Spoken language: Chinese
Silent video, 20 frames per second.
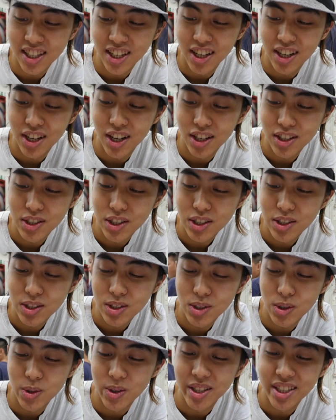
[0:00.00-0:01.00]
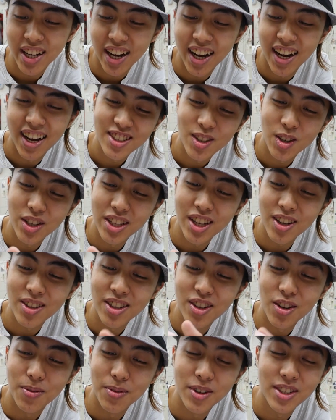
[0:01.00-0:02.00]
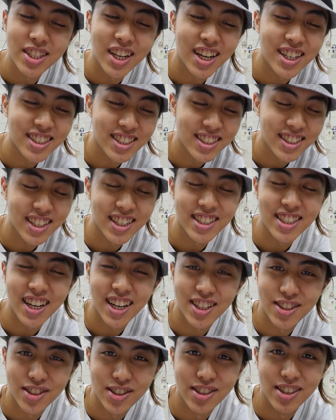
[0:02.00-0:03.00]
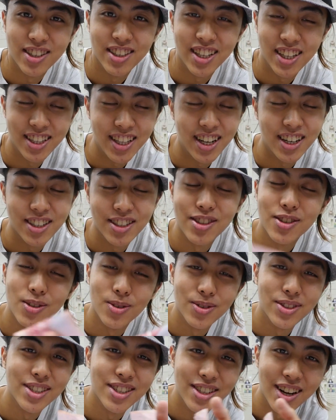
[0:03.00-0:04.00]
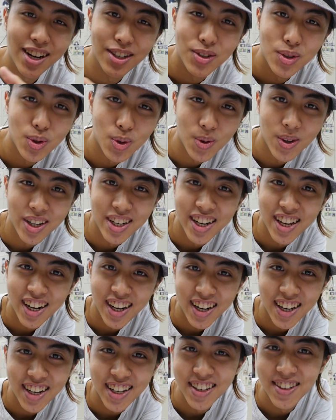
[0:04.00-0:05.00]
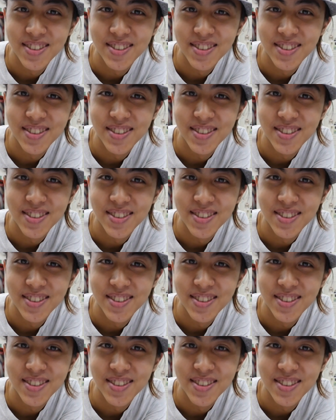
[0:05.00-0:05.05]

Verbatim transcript: 的推塔，所以到底有没有这个这个价值呢？那当然是由自己来去做衡量了。